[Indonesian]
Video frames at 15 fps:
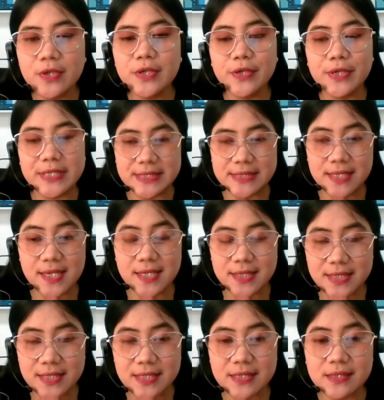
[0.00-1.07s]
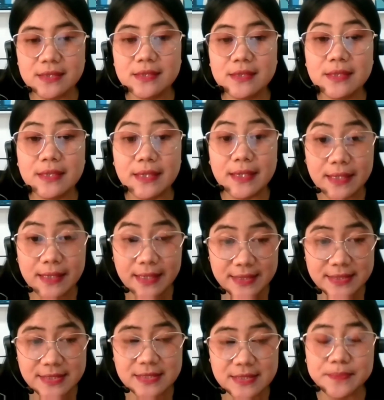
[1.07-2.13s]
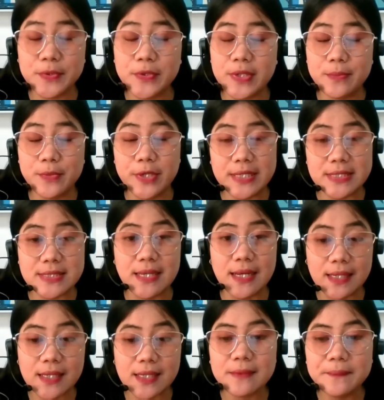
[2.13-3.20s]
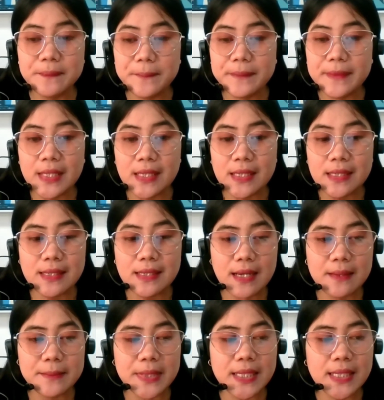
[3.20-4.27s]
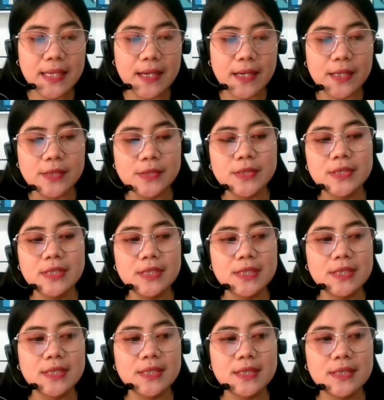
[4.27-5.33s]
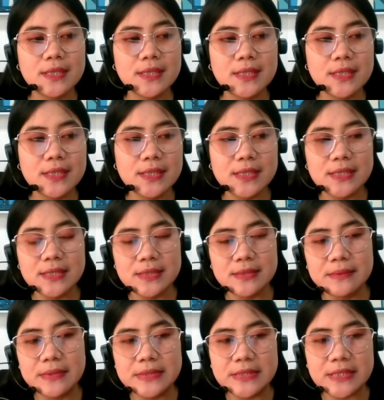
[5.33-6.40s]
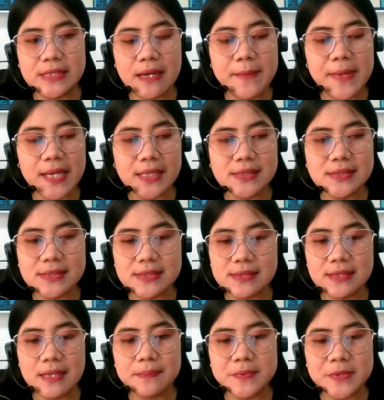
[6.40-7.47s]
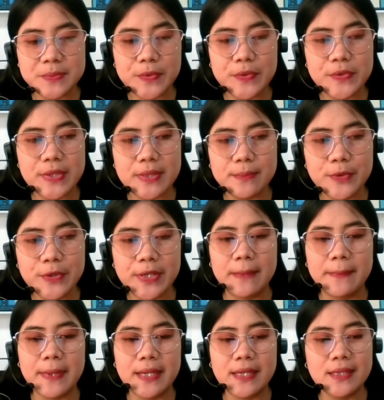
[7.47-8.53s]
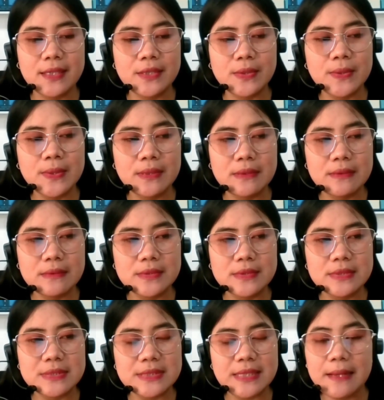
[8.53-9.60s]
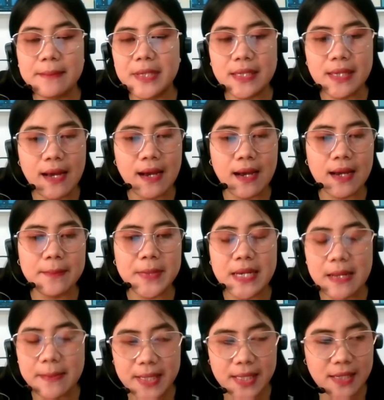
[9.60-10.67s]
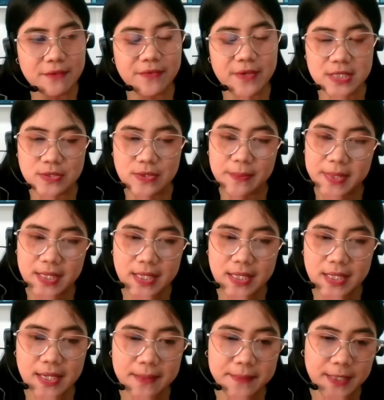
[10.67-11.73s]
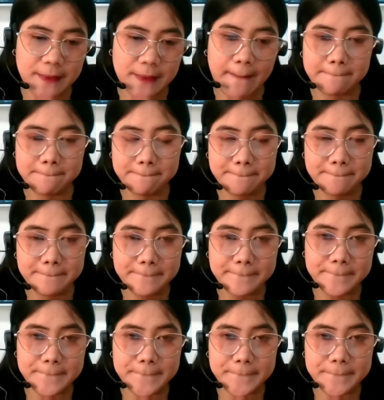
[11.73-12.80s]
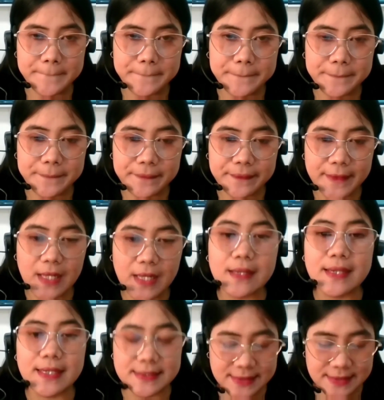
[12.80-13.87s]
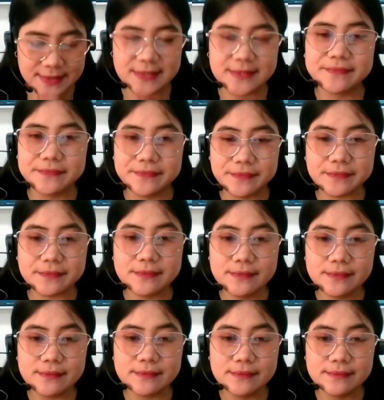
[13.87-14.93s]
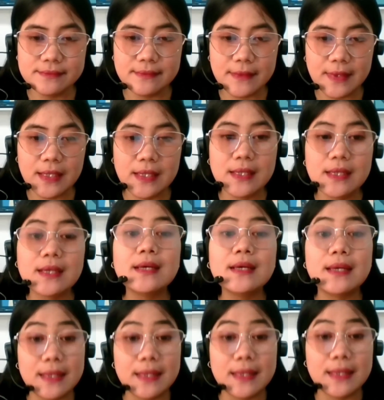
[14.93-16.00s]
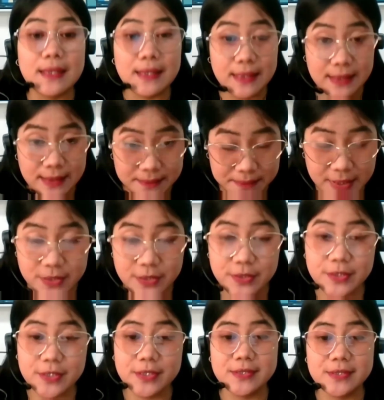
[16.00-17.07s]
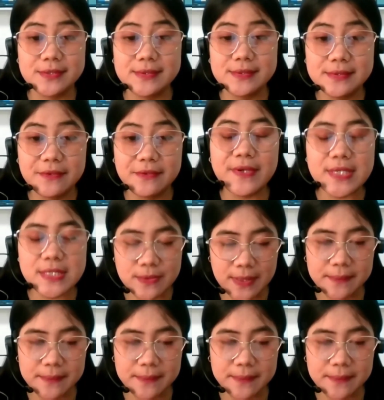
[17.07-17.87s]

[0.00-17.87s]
ya? US dollar. Oke. Okay. Yes, sepuluh ribu US dollar. Nah beliau mm-hmm. uh, jika balance tetap sepuluh ribu ya Pak ya, itu hmm. selamanya akan mendapatkan free swap dari kami. Oh, jadi dijaga yes. balance tetap sepuluh ribu akan selamanya dapat Betul. free swap ya. Free swap.